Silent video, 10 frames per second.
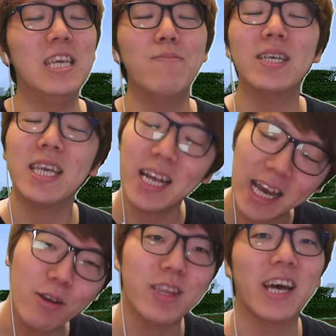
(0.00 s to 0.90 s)
今更
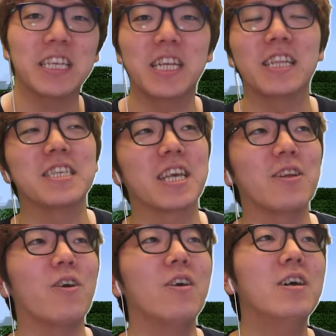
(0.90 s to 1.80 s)
かよって話なんですけ
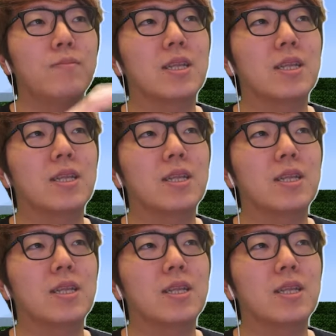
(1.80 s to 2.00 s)
ど、